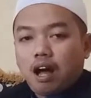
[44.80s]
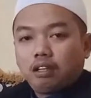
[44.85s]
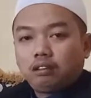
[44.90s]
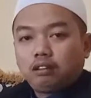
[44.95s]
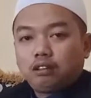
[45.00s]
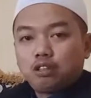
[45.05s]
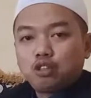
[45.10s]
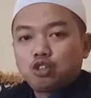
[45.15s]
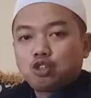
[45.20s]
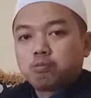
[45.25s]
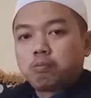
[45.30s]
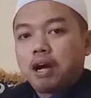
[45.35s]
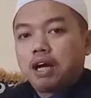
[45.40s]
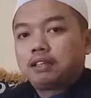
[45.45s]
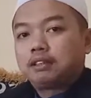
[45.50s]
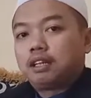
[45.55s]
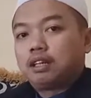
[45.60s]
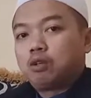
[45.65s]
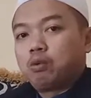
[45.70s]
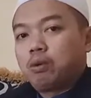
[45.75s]
Allah
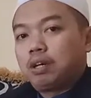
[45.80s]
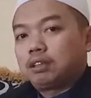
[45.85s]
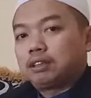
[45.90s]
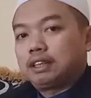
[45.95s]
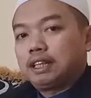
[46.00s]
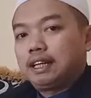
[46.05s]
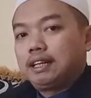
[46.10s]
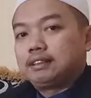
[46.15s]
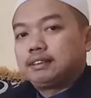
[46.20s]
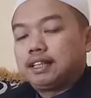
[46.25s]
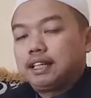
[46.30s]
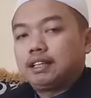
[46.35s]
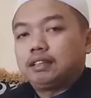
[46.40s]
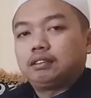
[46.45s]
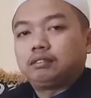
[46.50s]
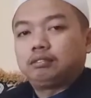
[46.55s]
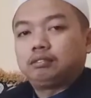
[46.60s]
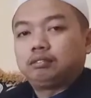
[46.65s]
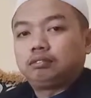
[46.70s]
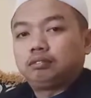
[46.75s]
Subhanahu wa
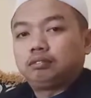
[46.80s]
taala